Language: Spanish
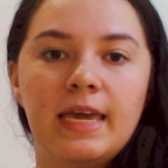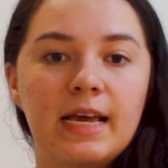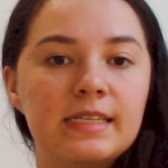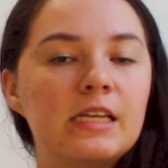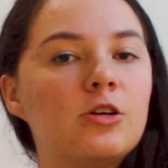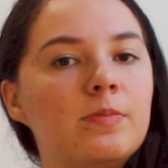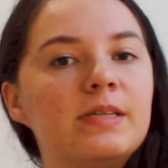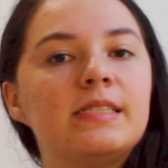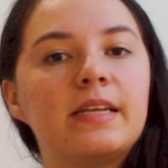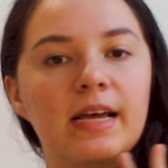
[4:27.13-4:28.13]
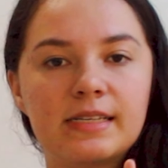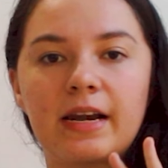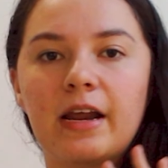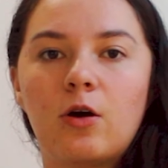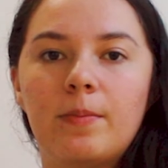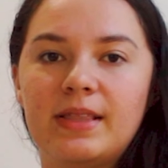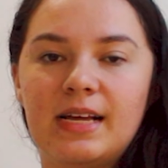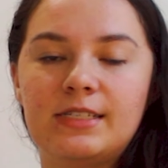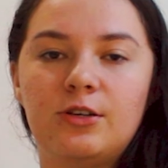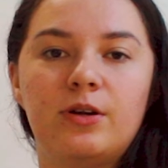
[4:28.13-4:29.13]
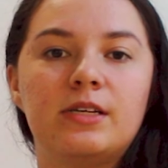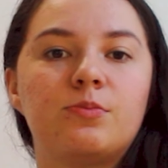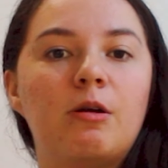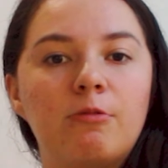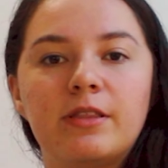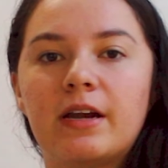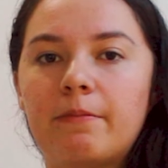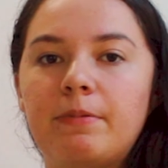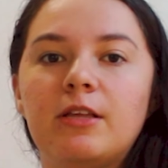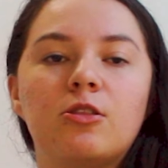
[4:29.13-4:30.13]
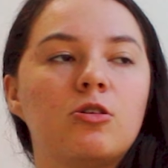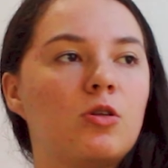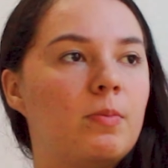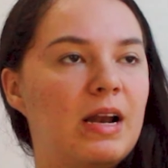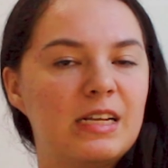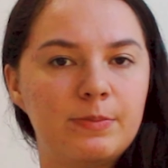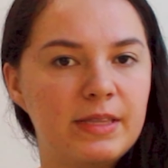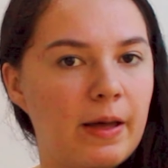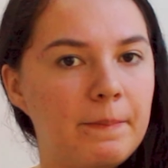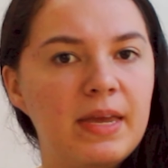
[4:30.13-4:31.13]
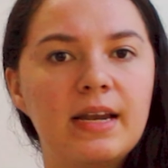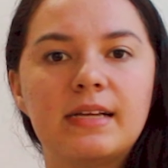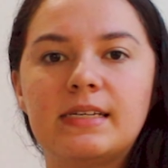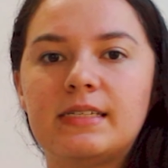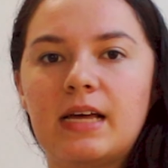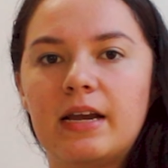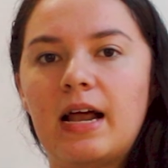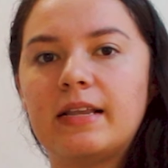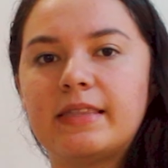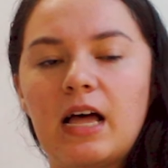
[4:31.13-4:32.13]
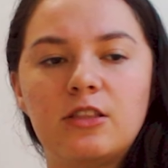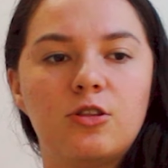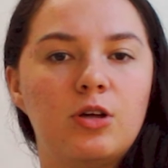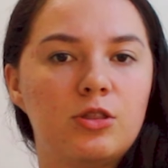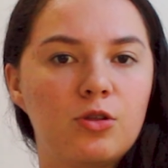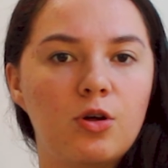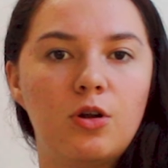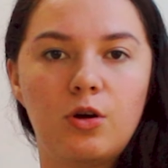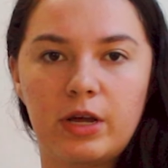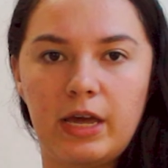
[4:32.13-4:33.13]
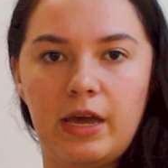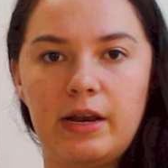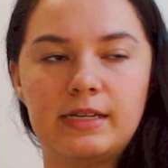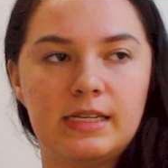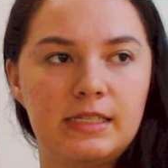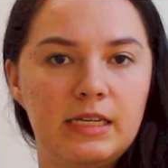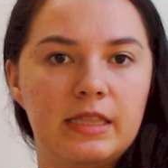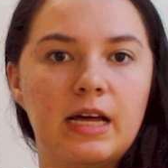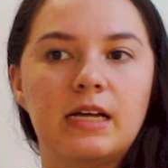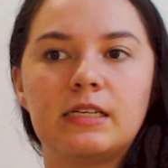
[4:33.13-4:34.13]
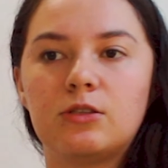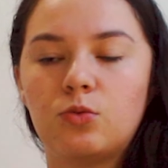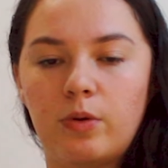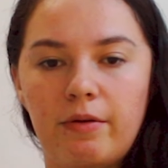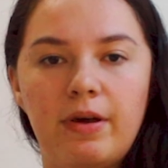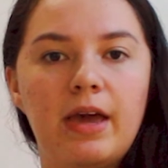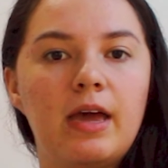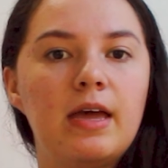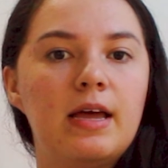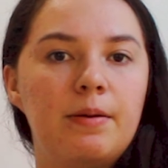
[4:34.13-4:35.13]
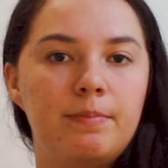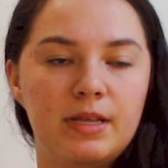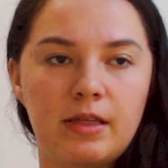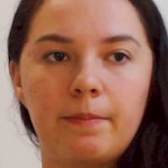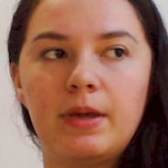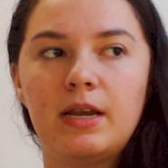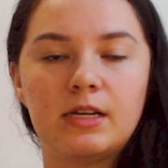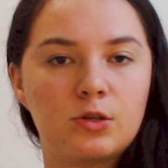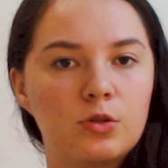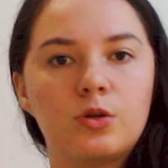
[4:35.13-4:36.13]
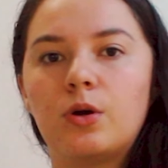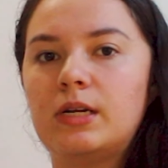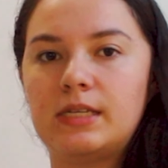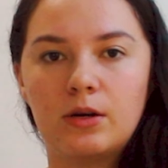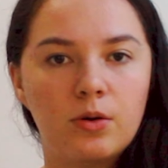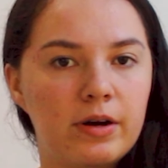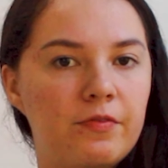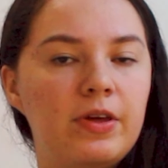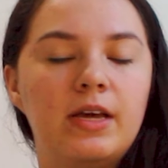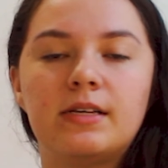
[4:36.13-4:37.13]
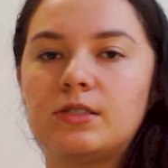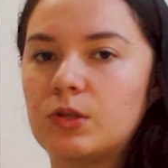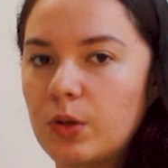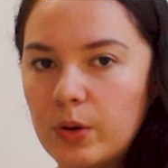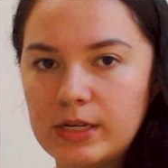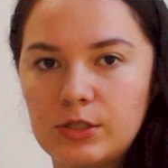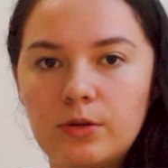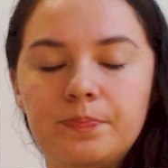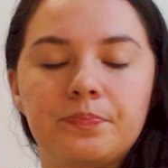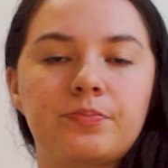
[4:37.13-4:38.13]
Y esas son mis tres recomendaciones. Vuelvo y te repito, tomar las vitaminas, estar al tanto de todo lo que necesita tu bebé, vitaminas, controles, ecografías, todo esto.